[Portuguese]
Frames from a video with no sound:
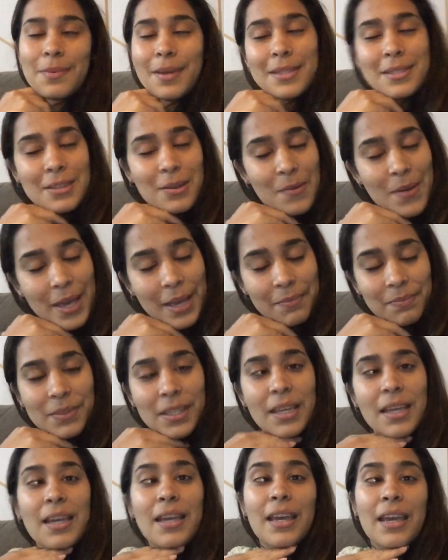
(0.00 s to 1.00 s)
mas não é.
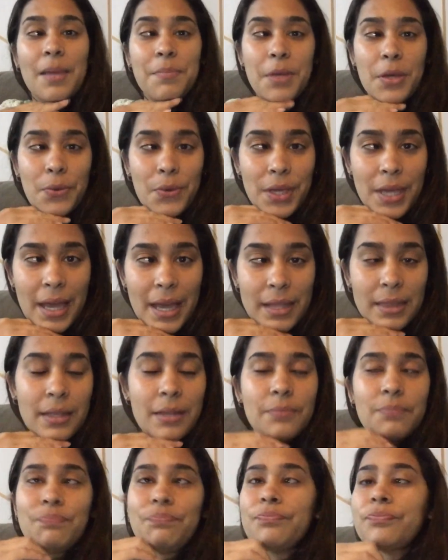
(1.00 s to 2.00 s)
É minha cunhada,